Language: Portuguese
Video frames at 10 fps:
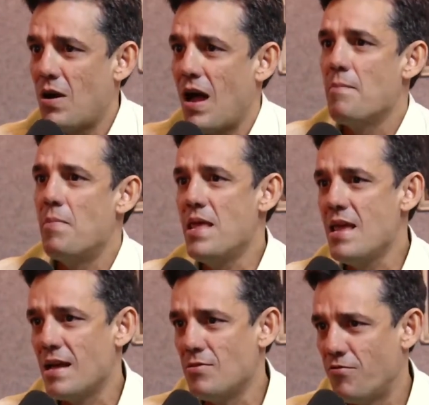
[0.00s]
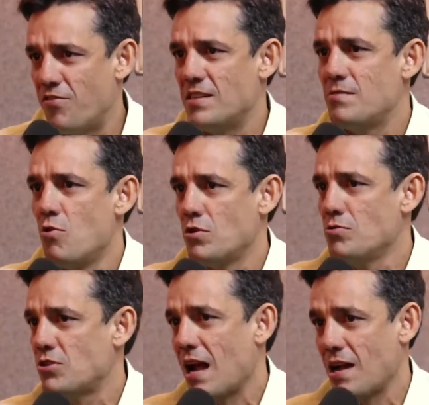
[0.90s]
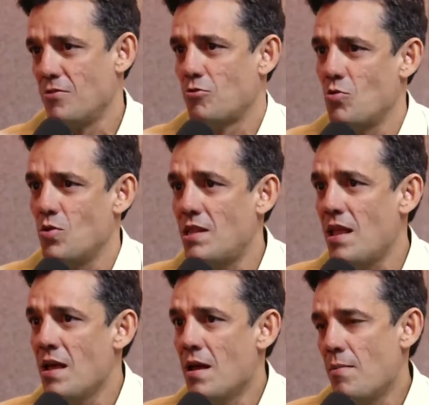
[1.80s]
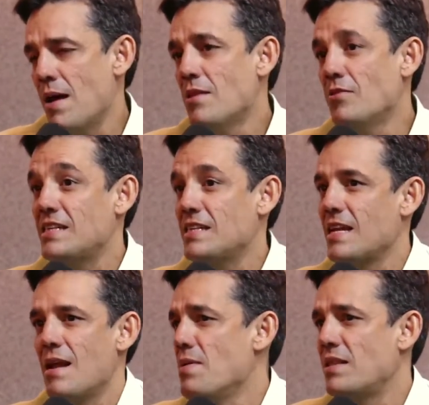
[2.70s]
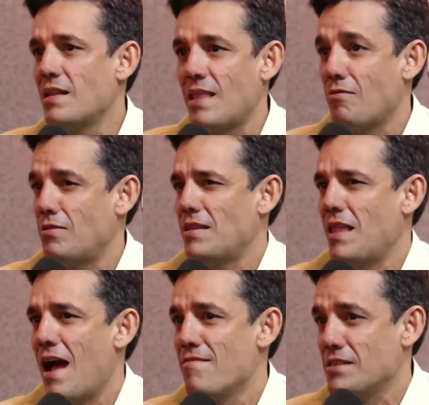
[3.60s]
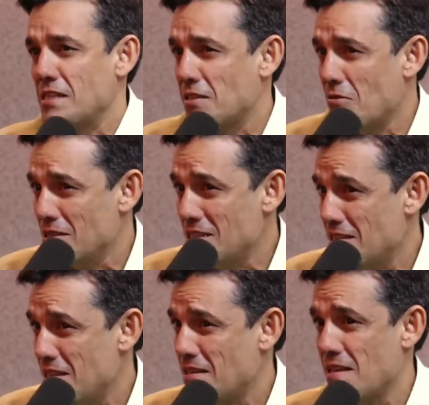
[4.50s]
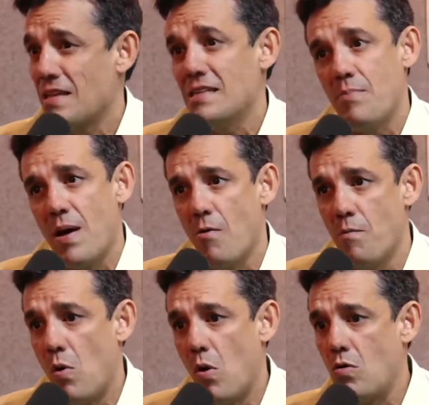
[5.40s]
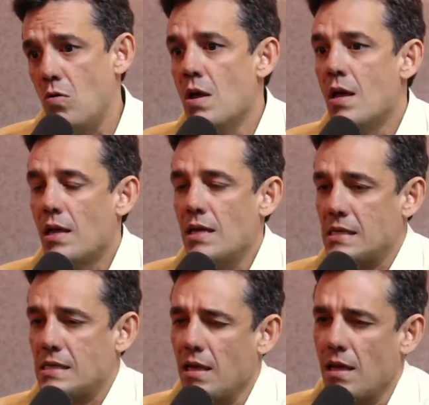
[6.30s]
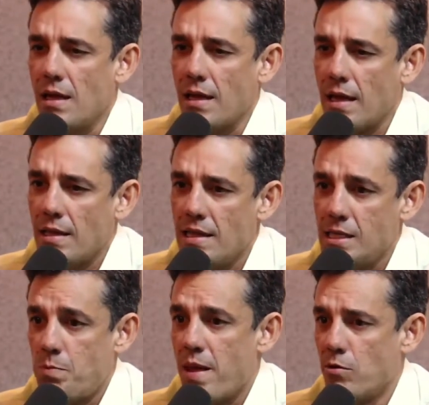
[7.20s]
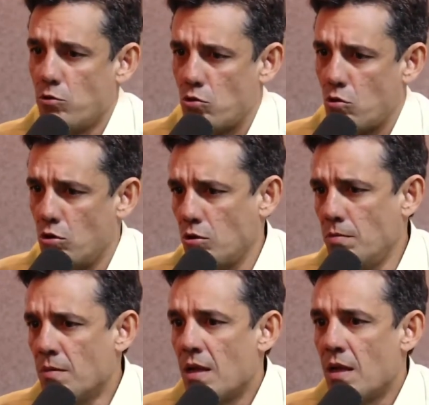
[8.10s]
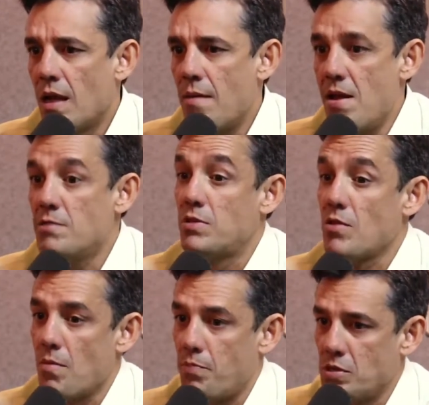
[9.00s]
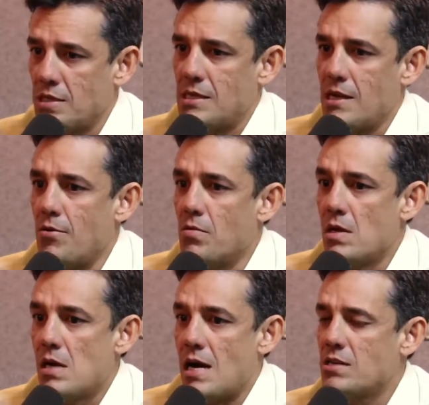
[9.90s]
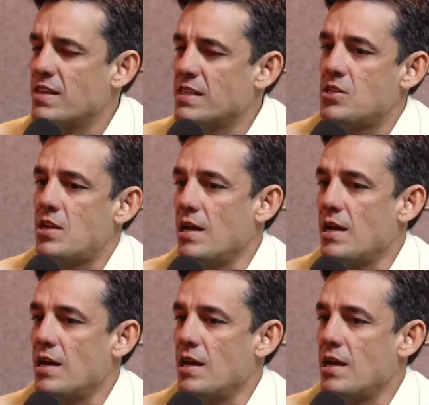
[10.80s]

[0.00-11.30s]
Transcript: O cara briga no Facebook, no Instagram, no Twitter, mas não necessariamente ele está com tanta raiva assim. Então a gente tem que tentar separar um pouco. Uhum. E assim, é, é, nesse período todo, é, mesmo tendo uma posição, às vezes